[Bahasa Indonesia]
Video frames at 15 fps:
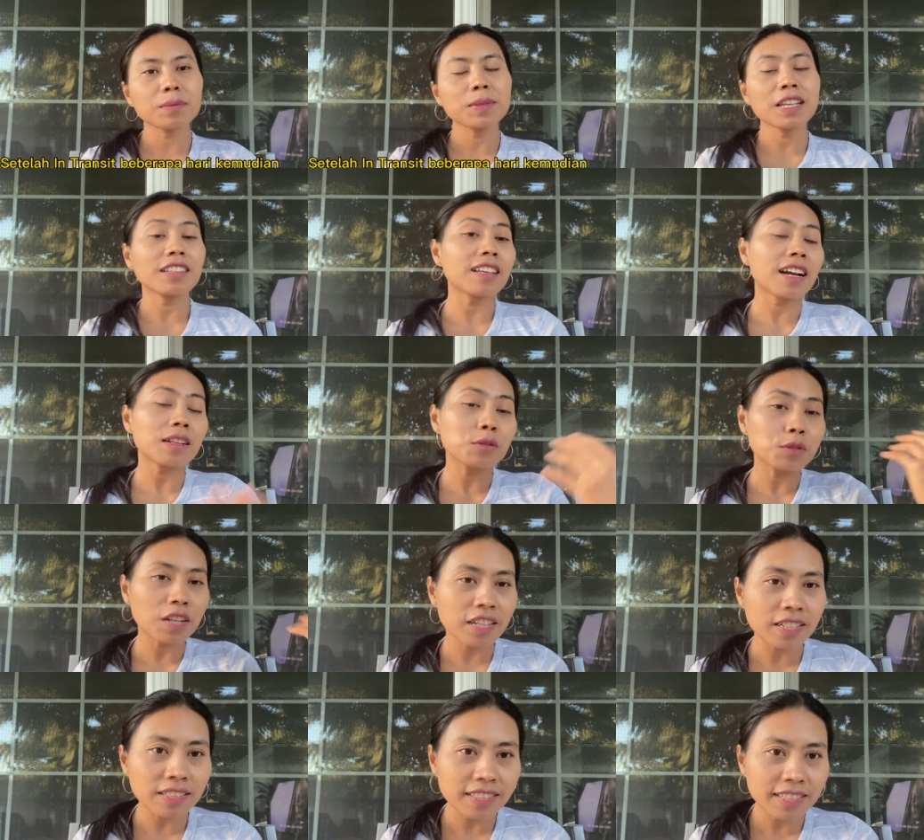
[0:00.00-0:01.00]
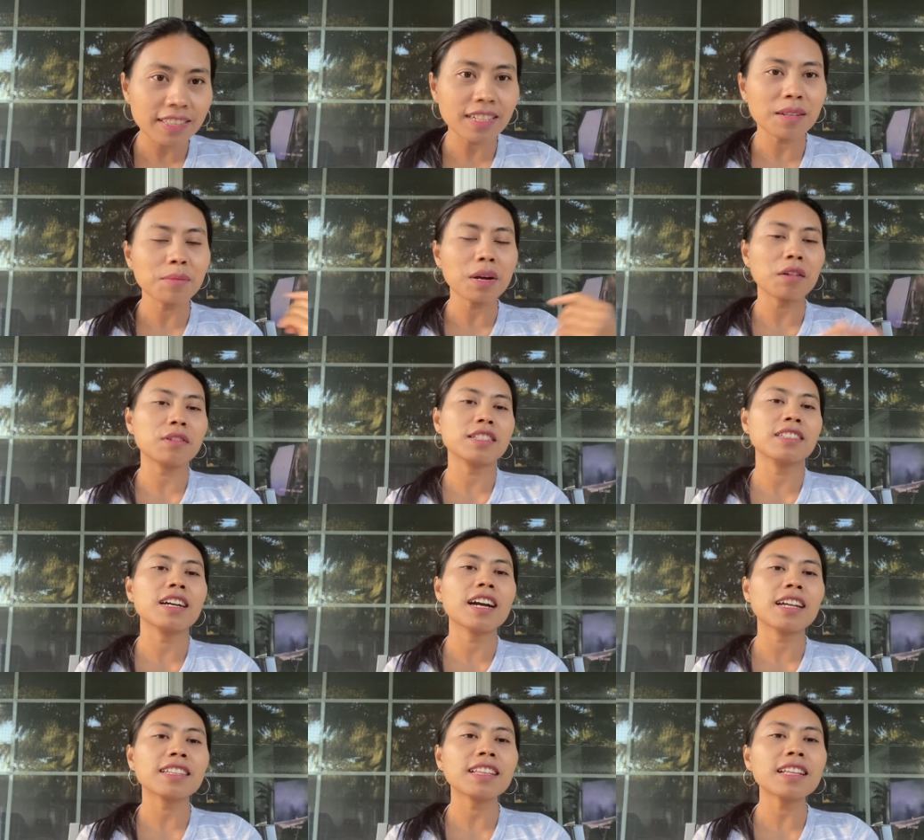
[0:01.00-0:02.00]
menyatakan udah diterima oleh
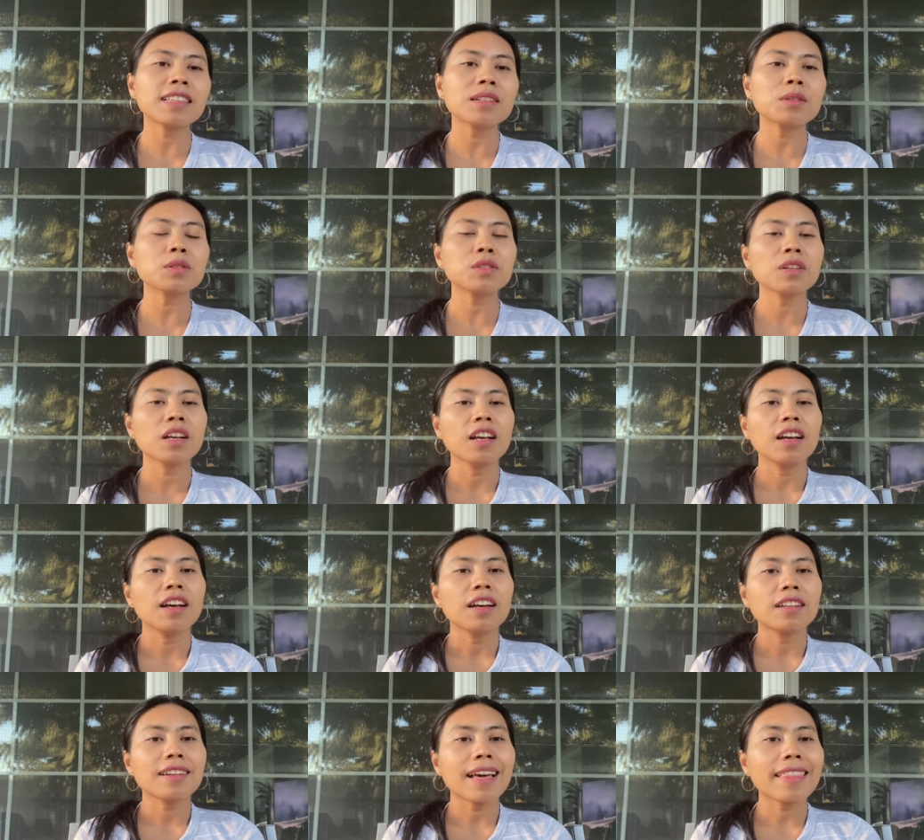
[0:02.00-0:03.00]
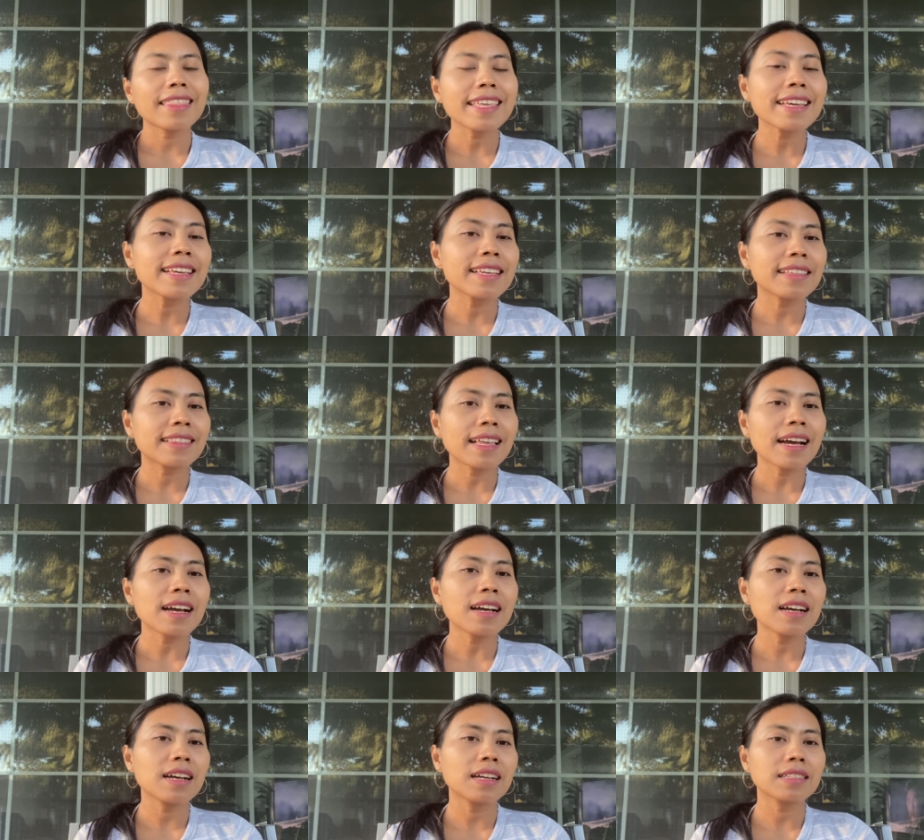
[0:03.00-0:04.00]
Jakarta terus nanti
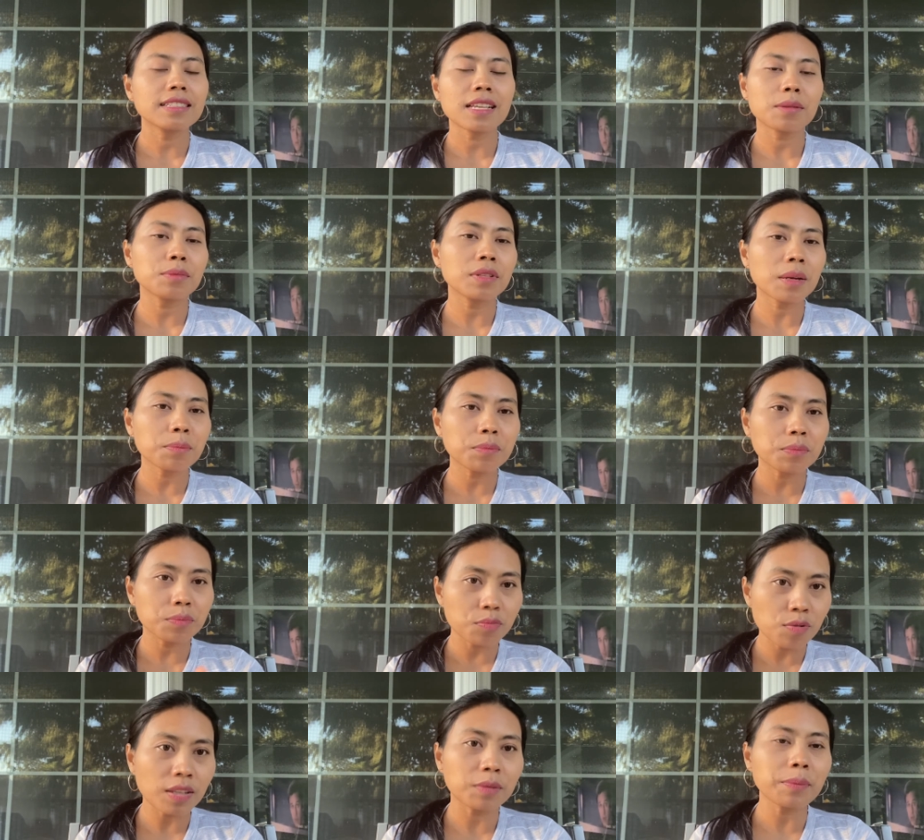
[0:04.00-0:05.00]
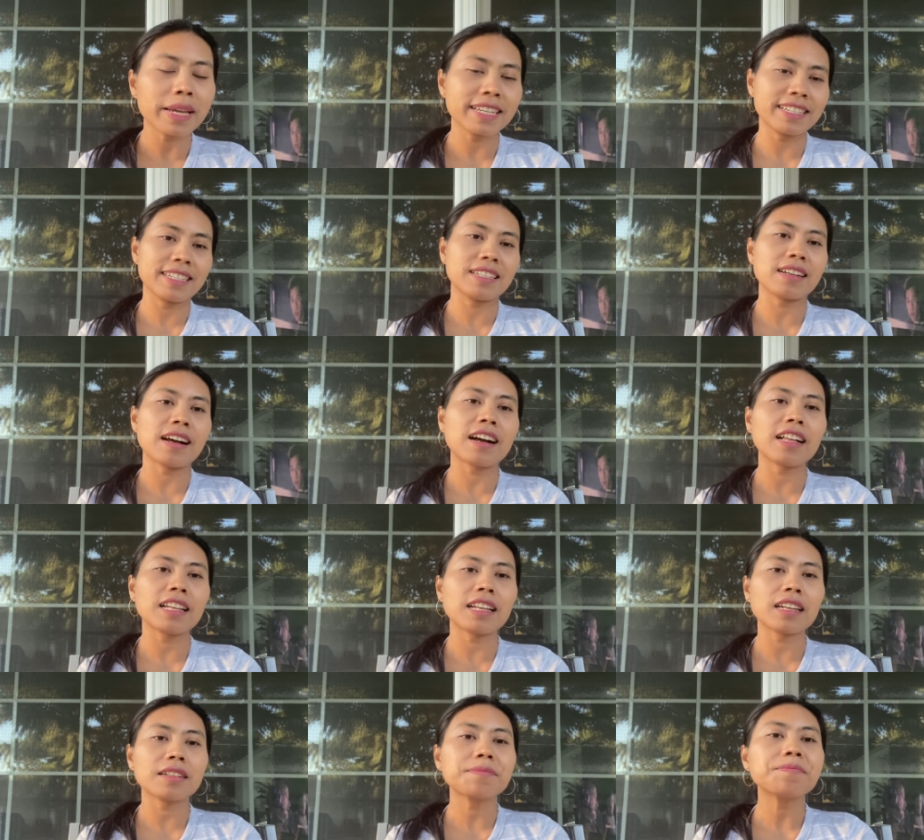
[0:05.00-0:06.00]
kita siap-siap buat
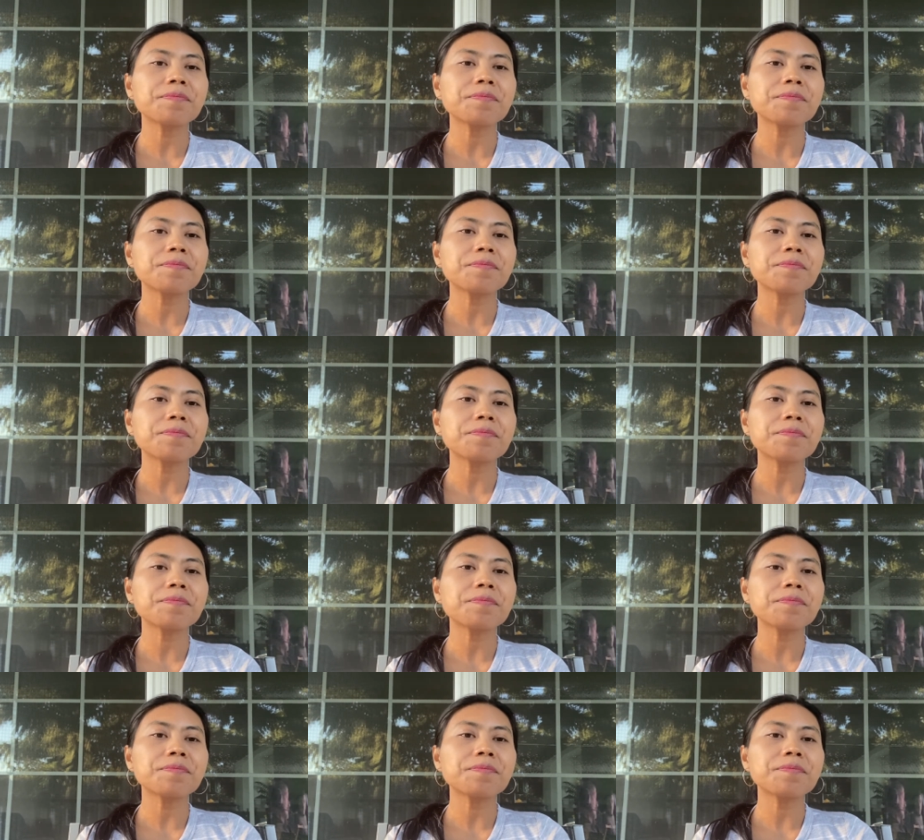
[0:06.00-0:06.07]
medical